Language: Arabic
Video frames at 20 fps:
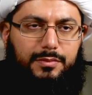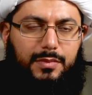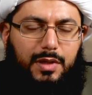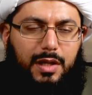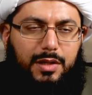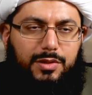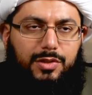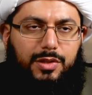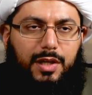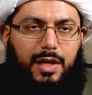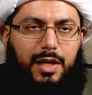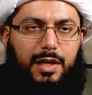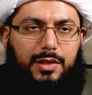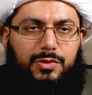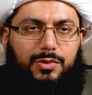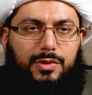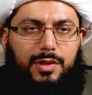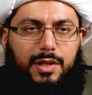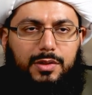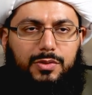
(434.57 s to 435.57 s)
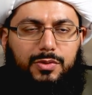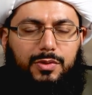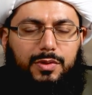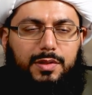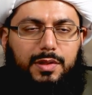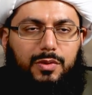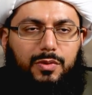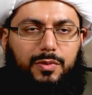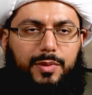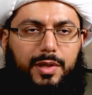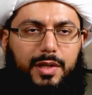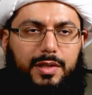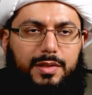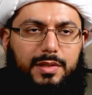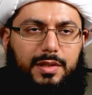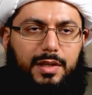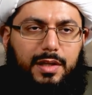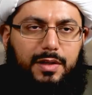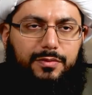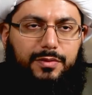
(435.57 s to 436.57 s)
أجنحتنا تقتل
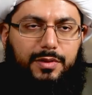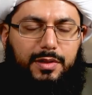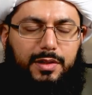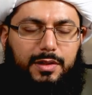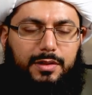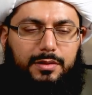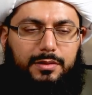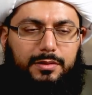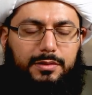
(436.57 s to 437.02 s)
بأسيافنا